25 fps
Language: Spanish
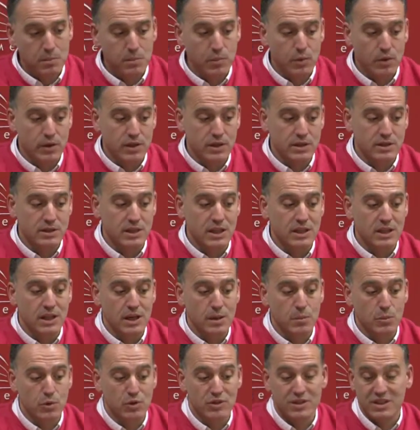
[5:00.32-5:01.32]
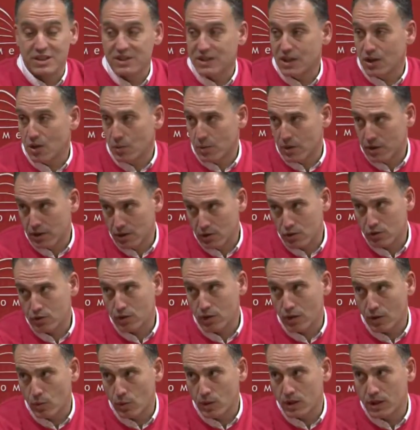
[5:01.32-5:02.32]
pues que tenemos desde
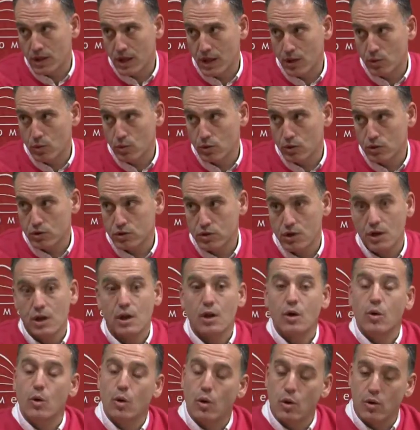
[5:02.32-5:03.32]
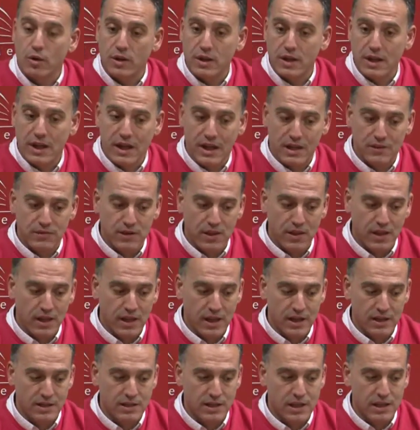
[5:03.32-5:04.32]
950 euros, luego diré las
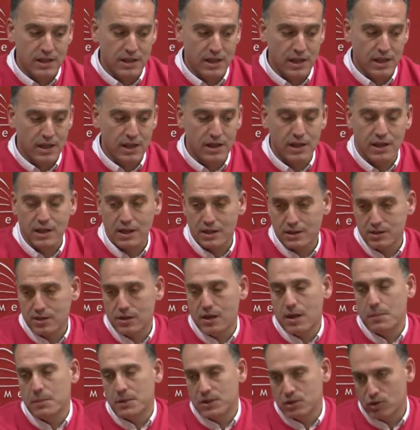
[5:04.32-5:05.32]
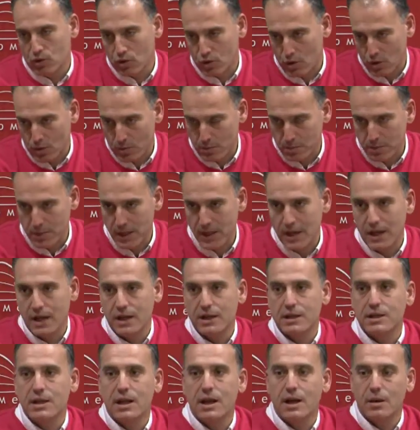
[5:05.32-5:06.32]
facilidades que tienen, que es la pensión
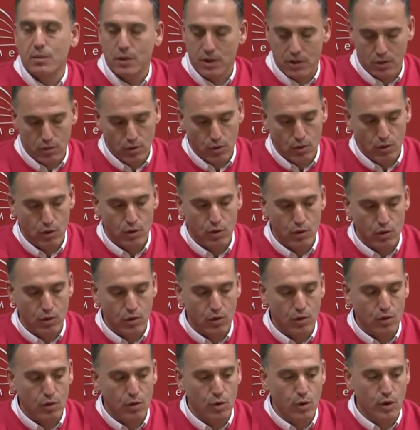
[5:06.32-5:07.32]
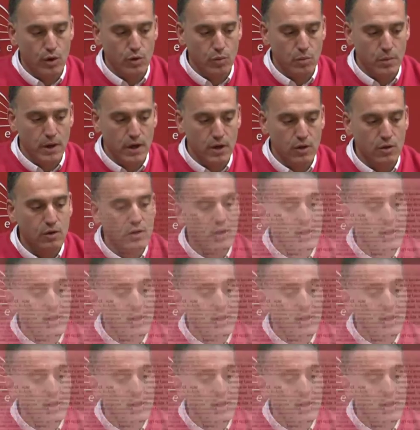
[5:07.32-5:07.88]
completa, bueno, luego lo, lo enumero,